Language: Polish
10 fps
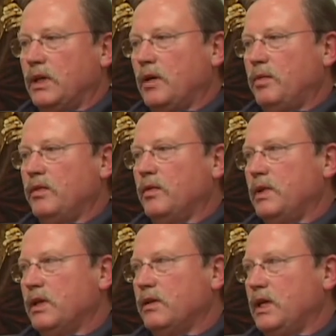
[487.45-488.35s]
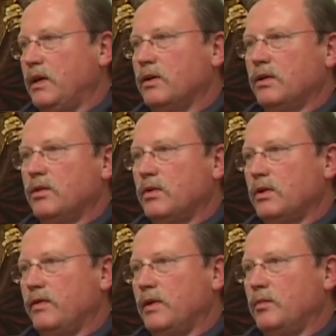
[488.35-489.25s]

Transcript: i na pewno będę to dalej kontynuował,